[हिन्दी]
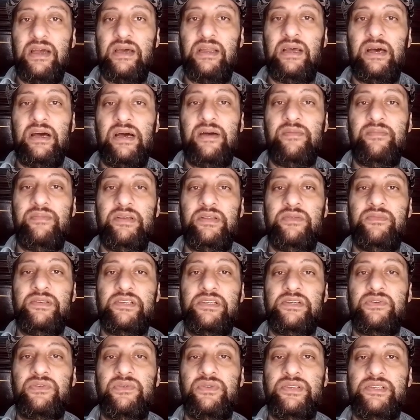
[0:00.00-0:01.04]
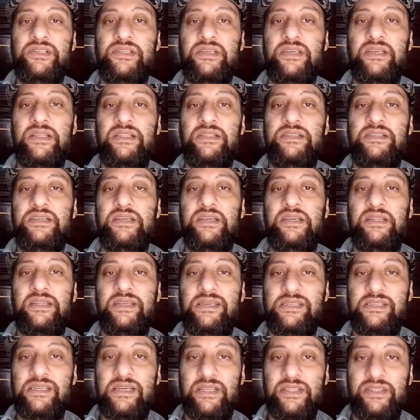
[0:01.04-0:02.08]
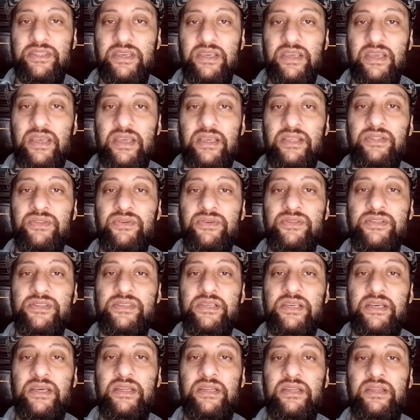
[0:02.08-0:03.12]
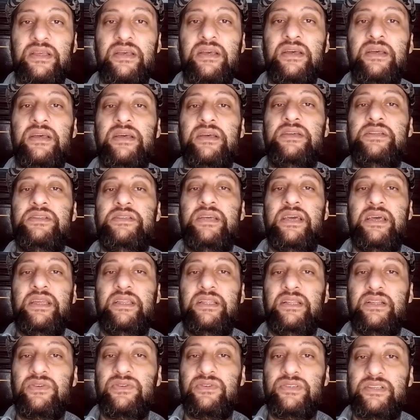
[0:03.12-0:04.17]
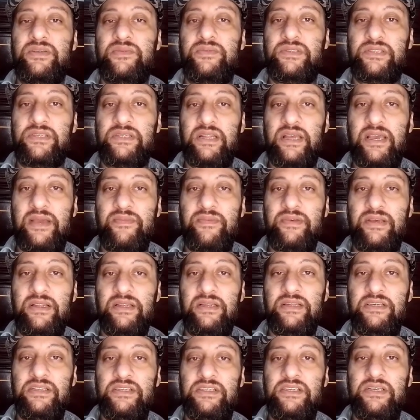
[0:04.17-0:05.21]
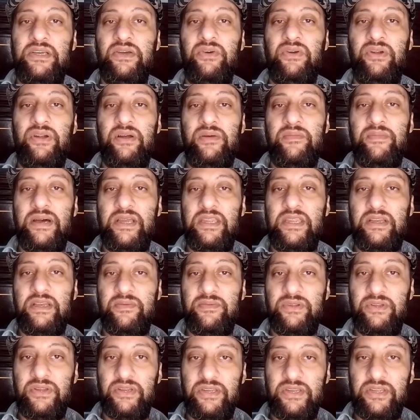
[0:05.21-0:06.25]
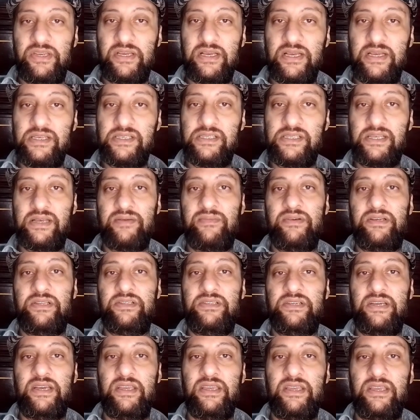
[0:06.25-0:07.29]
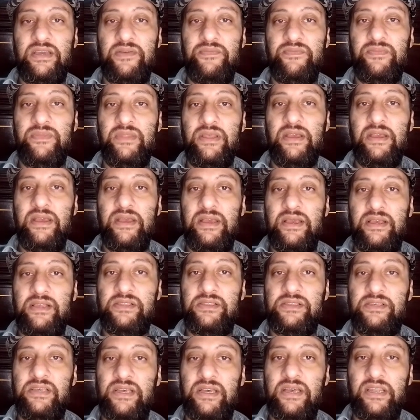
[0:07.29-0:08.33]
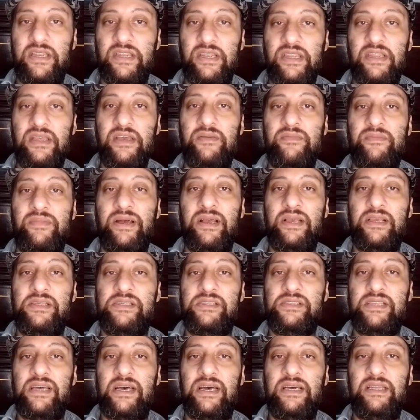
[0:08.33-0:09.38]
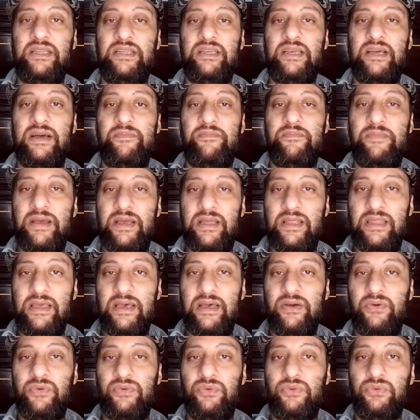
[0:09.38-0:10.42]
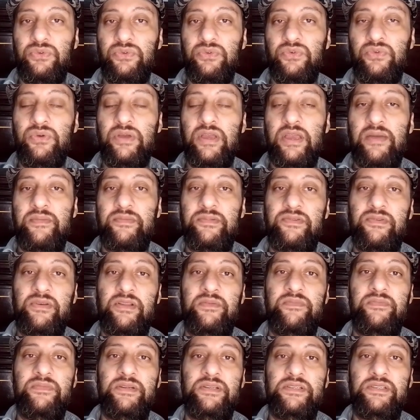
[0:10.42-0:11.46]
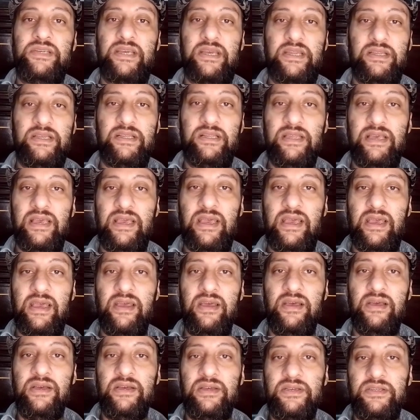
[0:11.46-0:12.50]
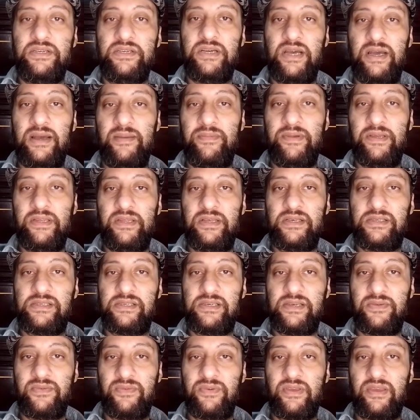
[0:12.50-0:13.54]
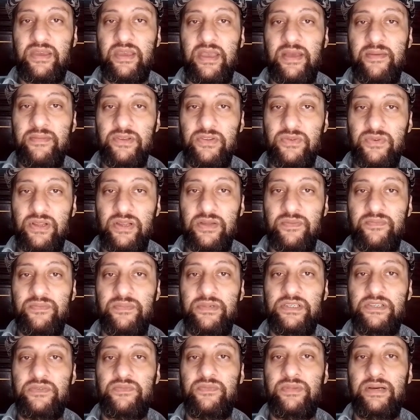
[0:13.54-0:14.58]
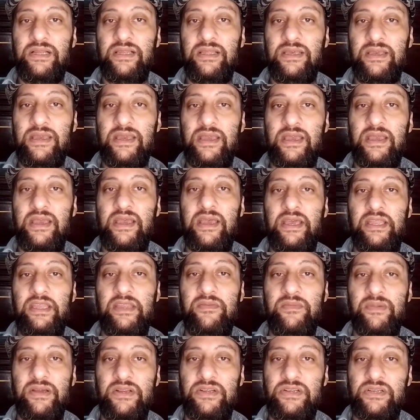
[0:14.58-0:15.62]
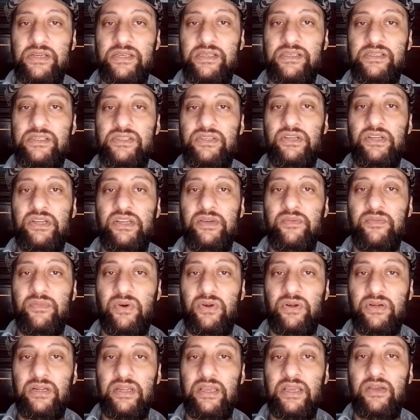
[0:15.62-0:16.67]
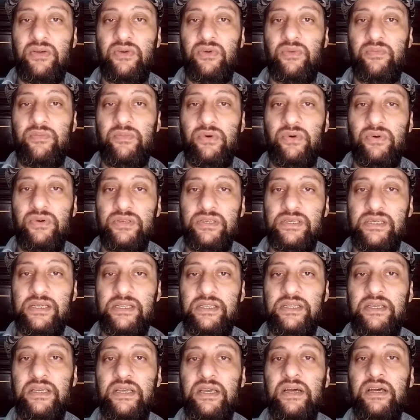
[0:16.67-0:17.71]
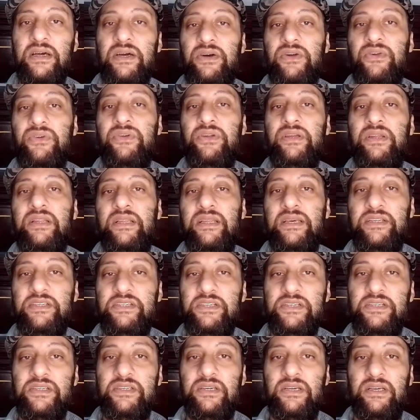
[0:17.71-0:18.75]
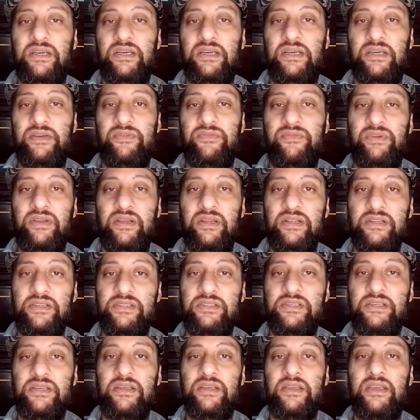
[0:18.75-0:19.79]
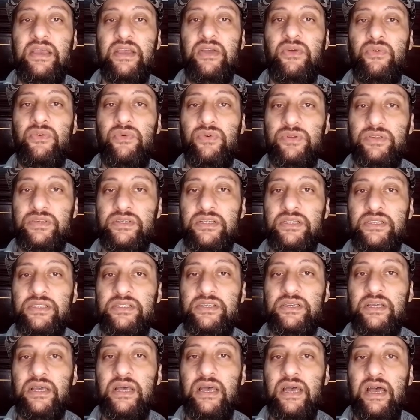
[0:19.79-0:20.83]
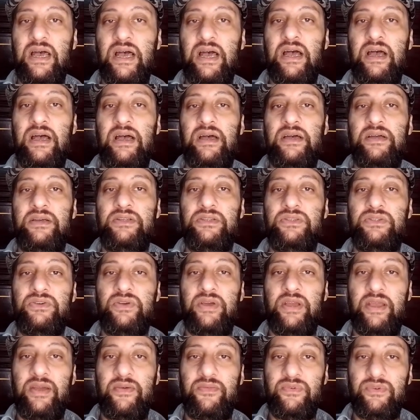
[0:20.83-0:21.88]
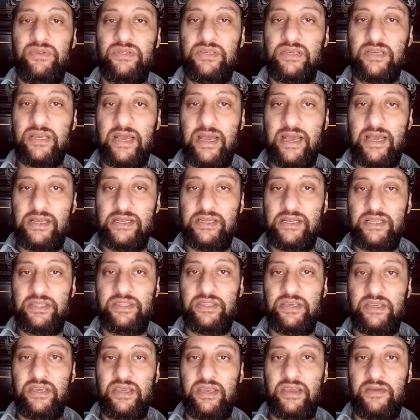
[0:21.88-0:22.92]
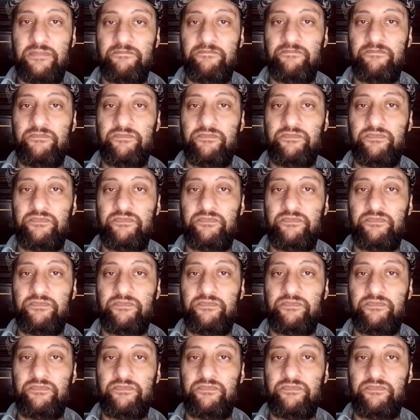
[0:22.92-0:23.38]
अगर आप इनमें से कोई स्किल सीखना चाहते हैं तो इंसान चैनल को सब्सक्राइब कर लीजिए और हमारी कम्युनिटी का हिस्सा बन जाइए इंसान पाकिस्तान का पहला उर्दू गेम डेवलपमेंट चैनल है जहाँ पे न सिर्फ गेम डेवलपमेंट बल्कि एनिमेशन थ्री मॉडलिंग और बहुत सारी रिलेटेड फील्ड्स uh, के कोर्सेज uh, जो हैं वो सिखाए जाते हैं